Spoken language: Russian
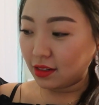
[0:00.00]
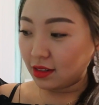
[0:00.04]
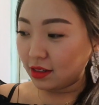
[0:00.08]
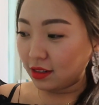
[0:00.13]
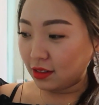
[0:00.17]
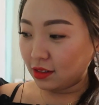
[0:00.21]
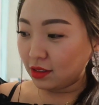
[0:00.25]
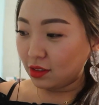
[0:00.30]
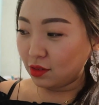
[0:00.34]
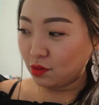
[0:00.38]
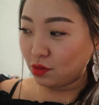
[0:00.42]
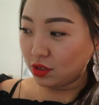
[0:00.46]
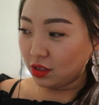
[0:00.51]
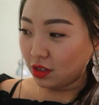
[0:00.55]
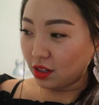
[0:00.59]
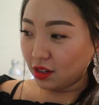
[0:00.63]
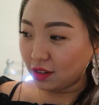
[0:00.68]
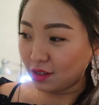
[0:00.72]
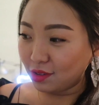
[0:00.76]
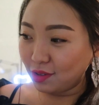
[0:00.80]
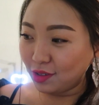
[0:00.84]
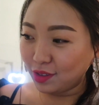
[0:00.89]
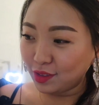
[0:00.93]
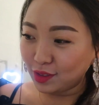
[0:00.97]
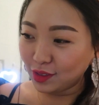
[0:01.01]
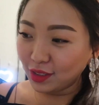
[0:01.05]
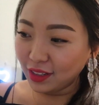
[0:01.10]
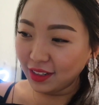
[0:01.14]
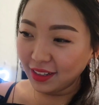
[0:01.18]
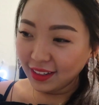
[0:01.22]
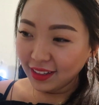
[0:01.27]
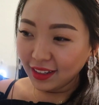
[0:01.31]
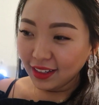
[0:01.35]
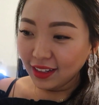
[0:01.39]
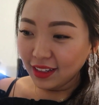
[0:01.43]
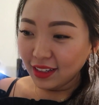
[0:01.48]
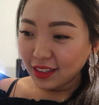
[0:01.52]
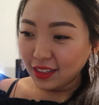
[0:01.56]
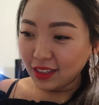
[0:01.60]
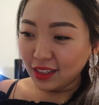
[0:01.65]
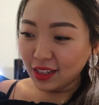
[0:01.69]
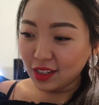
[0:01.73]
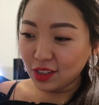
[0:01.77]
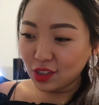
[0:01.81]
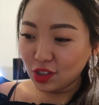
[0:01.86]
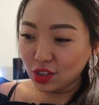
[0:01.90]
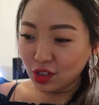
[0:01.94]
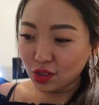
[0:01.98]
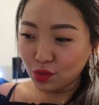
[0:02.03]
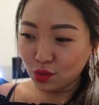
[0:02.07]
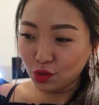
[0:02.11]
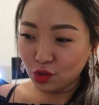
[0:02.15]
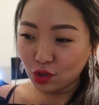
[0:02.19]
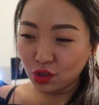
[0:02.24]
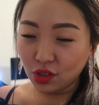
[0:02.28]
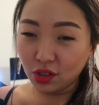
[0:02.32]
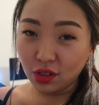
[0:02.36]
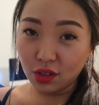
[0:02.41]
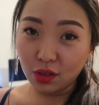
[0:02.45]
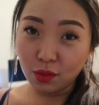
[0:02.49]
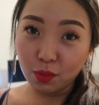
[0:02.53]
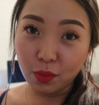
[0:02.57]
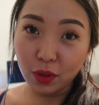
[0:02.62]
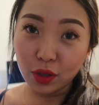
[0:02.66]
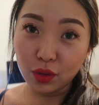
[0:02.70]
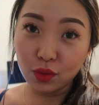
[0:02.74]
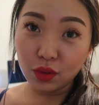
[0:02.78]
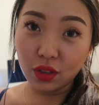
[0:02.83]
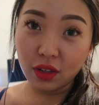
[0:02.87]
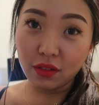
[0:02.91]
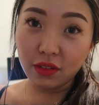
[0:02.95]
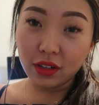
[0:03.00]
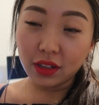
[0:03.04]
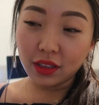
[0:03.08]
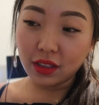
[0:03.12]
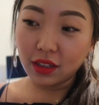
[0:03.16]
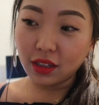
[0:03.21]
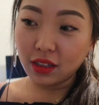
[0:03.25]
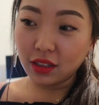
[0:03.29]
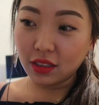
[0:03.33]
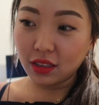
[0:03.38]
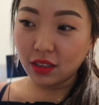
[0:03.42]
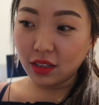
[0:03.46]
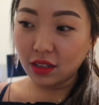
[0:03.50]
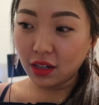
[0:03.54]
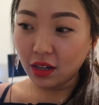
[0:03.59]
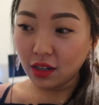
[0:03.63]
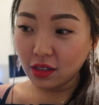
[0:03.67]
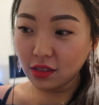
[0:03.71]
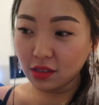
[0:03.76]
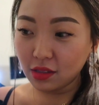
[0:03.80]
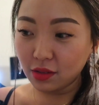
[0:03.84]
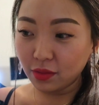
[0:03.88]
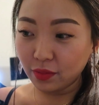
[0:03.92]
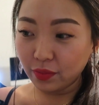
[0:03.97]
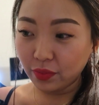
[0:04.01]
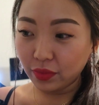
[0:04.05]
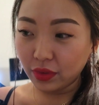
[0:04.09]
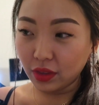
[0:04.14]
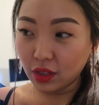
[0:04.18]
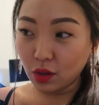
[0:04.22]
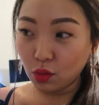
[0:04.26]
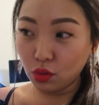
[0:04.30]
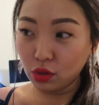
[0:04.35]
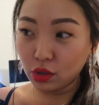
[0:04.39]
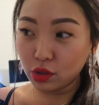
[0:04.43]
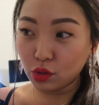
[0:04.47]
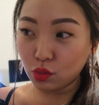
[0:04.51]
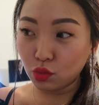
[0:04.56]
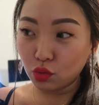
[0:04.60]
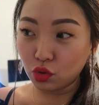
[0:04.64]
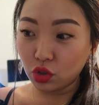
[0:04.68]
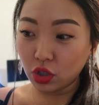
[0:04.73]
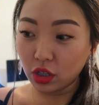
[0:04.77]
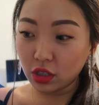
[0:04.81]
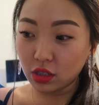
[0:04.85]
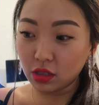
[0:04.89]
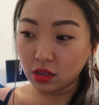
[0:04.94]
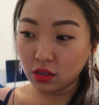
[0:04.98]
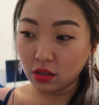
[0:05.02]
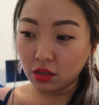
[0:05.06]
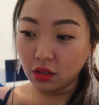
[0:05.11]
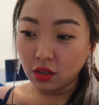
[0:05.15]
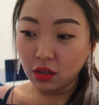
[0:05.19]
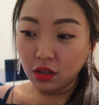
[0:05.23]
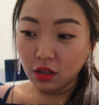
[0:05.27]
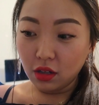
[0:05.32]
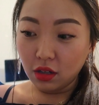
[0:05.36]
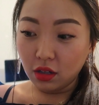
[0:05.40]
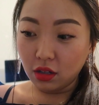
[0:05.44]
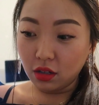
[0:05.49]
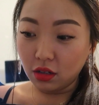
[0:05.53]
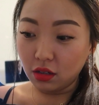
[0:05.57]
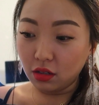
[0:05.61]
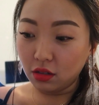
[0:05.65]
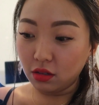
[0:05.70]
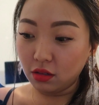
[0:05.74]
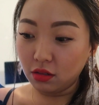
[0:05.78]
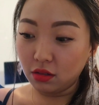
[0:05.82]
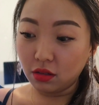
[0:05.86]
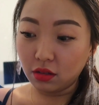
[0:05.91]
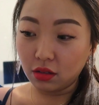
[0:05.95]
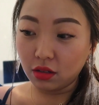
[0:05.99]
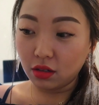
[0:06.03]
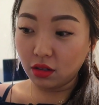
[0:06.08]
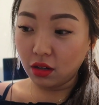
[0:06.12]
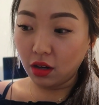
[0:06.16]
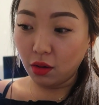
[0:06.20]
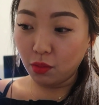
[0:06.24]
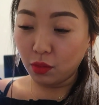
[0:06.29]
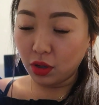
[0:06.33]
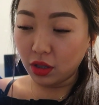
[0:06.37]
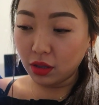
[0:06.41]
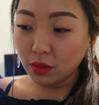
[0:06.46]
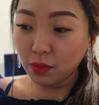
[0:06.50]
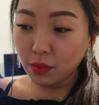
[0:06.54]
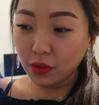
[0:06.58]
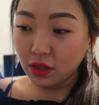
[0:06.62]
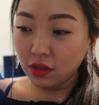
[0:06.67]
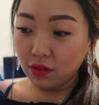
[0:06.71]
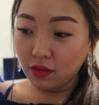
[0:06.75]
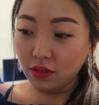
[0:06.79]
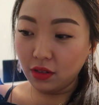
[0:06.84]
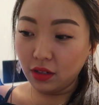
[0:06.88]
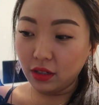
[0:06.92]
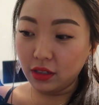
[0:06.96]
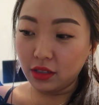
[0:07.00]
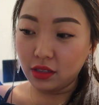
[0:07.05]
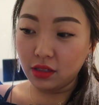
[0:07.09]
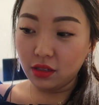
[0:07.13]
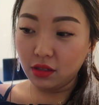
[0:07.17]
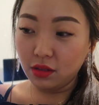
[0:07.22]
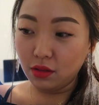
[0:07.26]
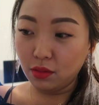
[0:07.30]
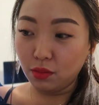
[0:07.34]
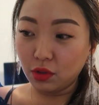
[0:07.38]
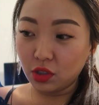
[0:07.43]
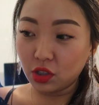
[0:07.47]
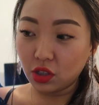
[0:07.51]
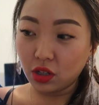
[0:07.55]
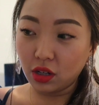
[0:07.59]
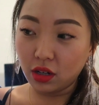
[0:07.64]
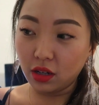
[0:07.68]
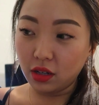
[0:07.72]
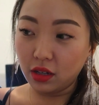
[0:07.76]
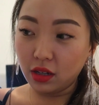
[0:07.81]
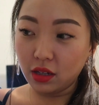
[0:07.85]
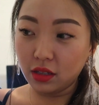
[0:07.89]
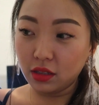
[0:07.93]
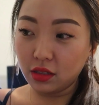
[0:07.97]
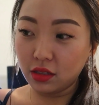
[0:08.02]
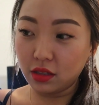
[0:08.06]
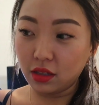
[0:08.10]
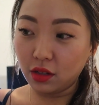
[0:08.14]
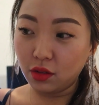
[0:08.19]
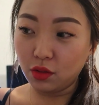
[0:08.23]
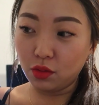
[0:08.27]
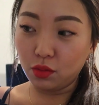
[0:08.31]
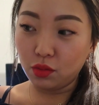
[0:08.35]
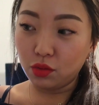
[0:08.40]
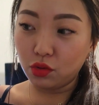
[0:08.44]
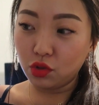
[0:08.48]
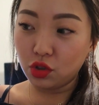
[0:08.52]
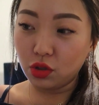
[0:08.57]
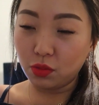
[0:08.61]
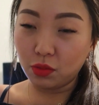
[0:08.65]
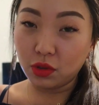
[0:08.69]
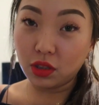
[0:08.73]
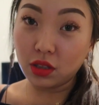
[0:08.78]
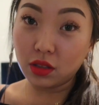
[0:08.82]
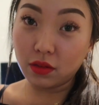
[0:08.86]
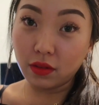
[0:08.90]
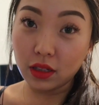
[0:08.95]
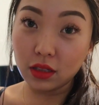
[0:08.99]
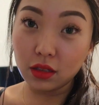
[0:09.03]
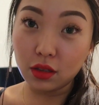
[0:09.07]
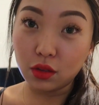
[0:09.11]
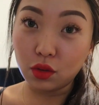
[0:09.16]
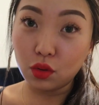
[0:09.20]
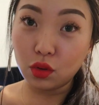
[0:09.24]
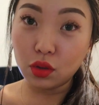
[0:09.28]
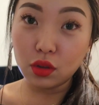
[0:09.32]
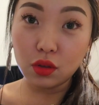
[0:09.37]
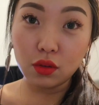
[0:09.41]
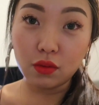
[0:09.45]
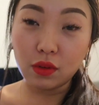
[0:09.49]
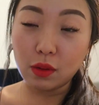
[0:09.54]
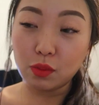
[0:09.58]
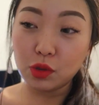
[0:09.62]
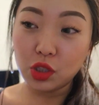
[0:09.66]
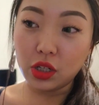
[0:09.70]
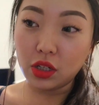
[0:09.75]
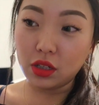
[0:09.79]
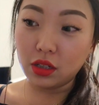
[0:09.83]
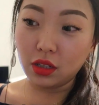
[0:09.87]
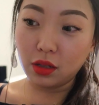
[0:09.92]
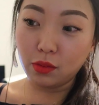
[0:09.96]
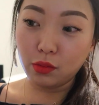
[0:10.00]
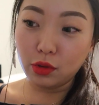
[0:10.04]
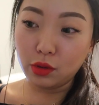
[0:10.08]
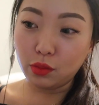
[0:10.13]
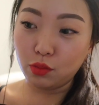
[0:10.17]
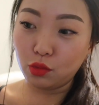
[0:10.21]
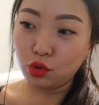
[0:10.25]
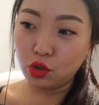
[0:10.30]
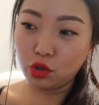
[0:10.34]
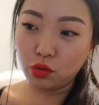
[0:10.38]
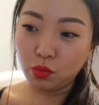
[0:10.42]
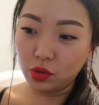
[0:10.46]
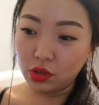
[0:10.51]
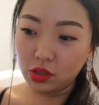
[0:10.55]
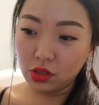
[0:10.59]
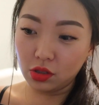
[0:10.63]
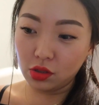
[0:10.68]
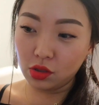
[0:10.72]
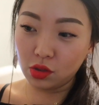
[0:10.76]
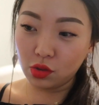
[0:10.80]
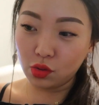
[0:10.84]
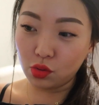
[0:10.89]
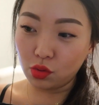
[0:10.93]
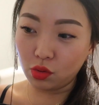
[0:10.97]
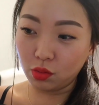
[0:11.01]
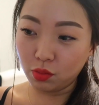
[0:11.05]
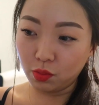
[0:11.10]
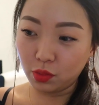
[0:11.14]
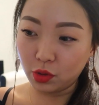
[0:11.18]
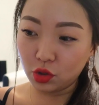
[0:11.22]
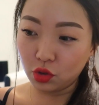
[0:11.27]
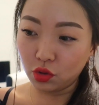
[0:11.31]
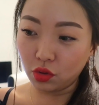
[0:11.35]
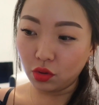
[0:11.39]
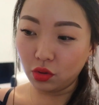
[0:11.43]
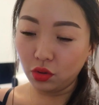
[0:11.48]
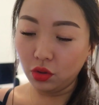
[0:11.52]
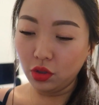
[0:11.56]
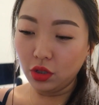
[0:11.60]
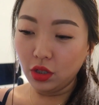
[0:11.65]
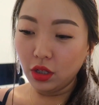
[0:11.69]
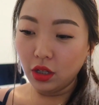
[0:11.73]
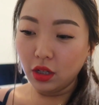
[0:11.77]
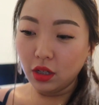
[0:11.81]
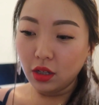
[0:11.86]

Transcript: Как-то вот так вот. Я сейчас уже пойду, наверное, отдыхать. На улице ужасно э, комары появились и машкара. Я не знаю, с чем это связано. До этого вообще их не было. Может быть, их сезон пришел.